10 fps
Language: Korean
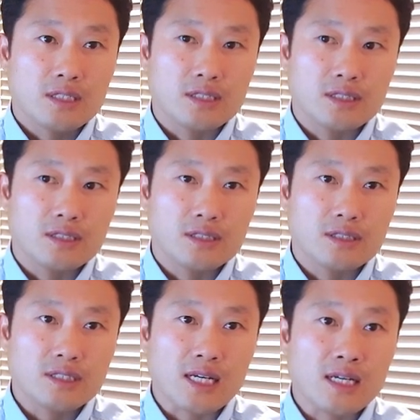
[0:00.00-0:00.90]

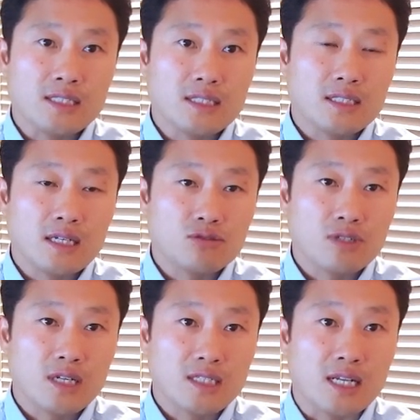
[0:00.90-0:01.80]
그 착한 식당 중에
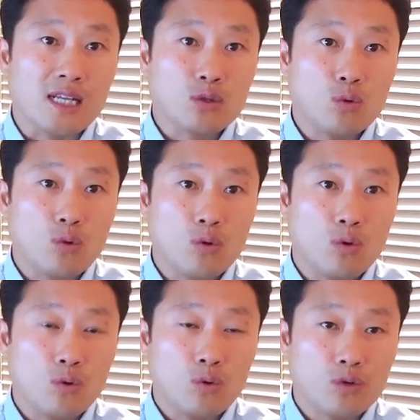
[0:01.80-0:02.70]
하나
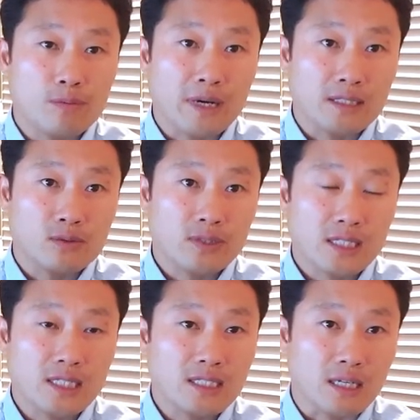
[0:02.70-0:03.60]
젤라또를 파는
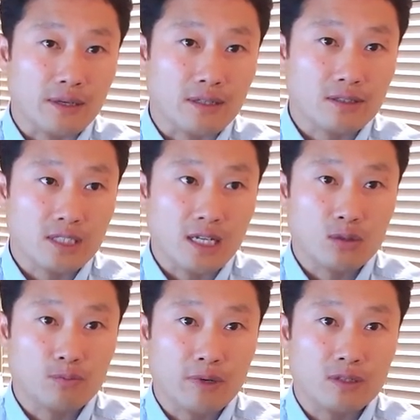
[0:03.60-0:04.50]
사장이 나와요. 그
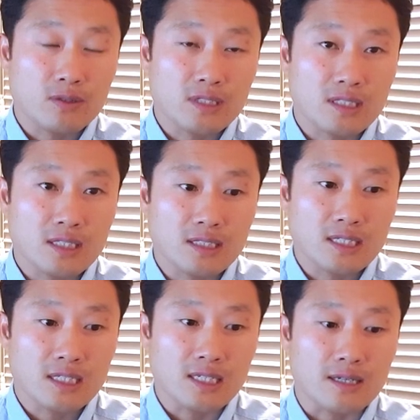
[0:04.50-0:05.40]
젤라또 파는 회장이
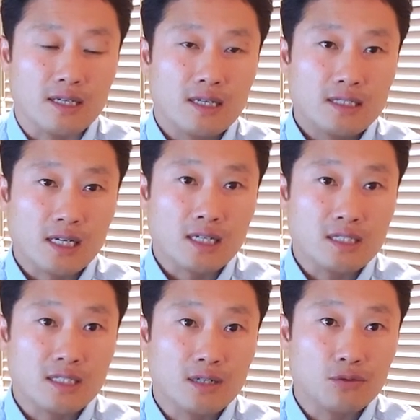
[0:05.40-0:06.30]
사장이 착한
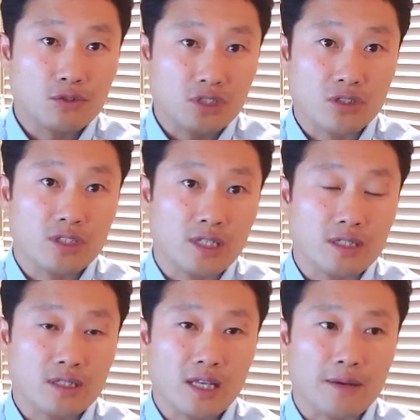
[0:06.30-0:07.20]
식당으로 지정이
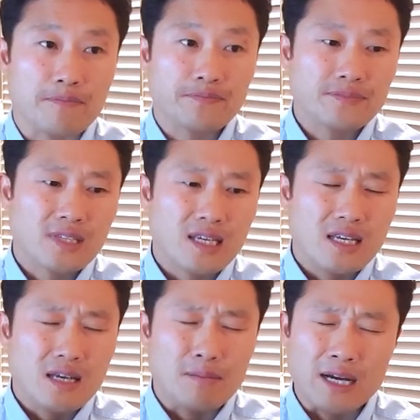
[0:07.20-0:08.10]
됐는데
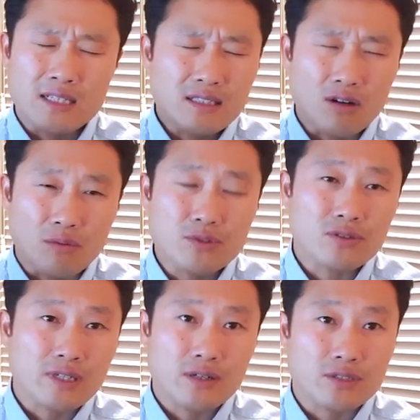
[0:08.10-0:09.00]
마인드가
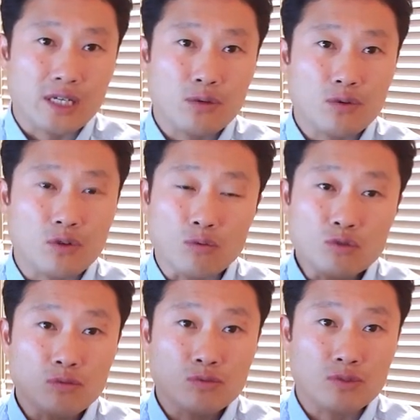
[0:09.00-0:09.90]
엄청나요. 재료를
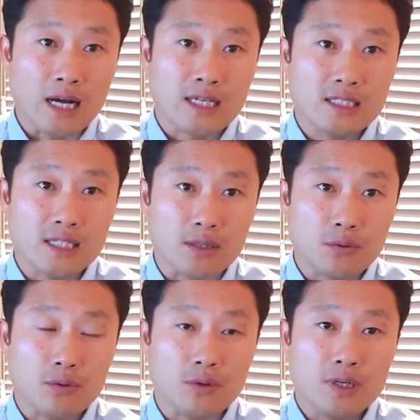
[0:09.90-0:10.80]
너무너무 아끼지
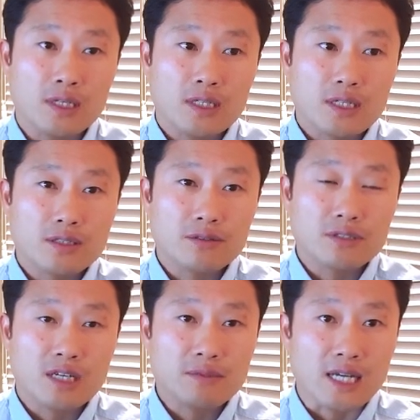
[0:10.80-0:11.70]
않고 그래서 그
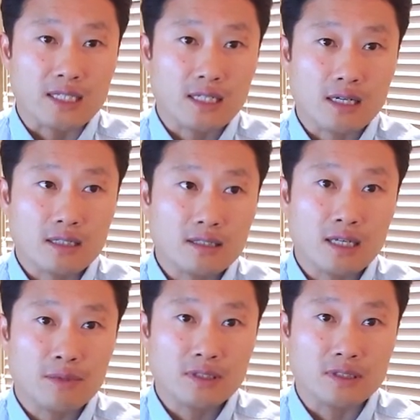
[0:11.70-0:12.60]
사람은 장사가
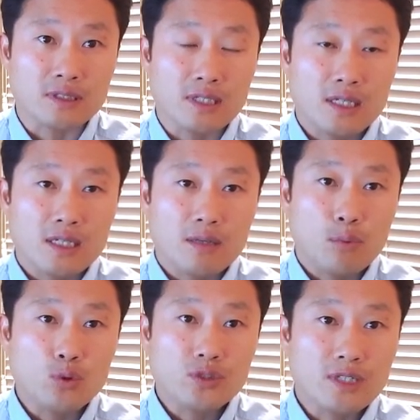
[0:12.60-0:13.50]
끝나면은
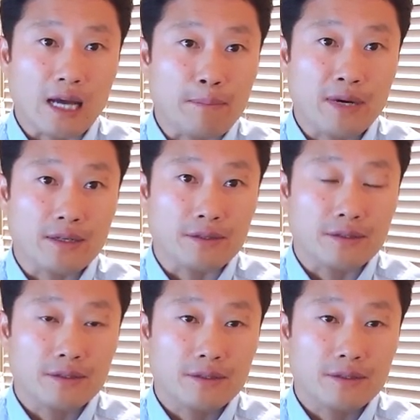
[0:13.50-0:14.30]
포스를 안 봐요.